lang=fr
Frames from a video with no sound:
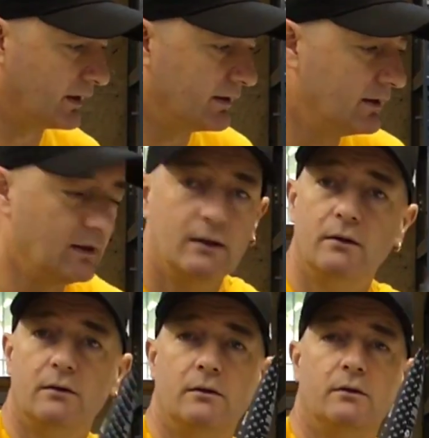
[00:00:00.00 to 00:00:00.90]
Voilà.
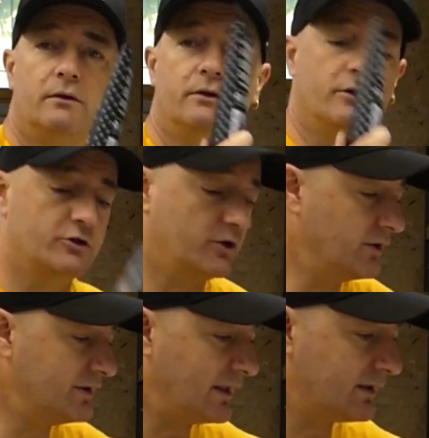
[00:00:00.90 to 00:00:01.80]
J'en
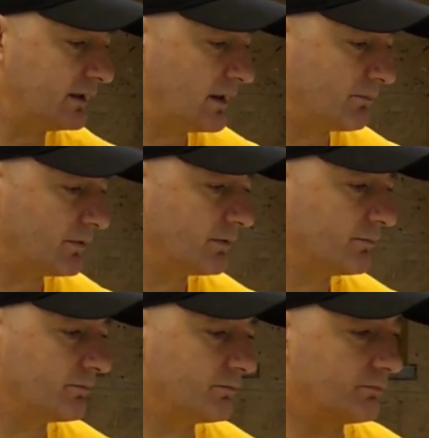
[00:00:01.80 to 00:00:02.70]
ai une quatrième,
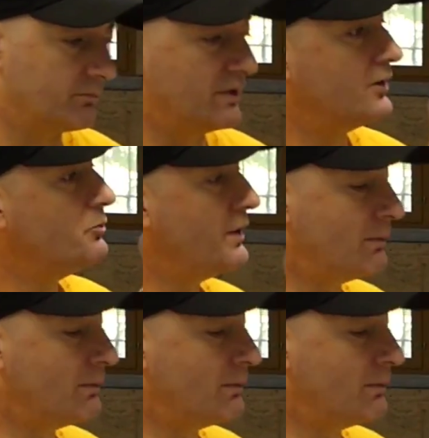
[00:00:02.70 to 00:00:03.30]
mais elle nous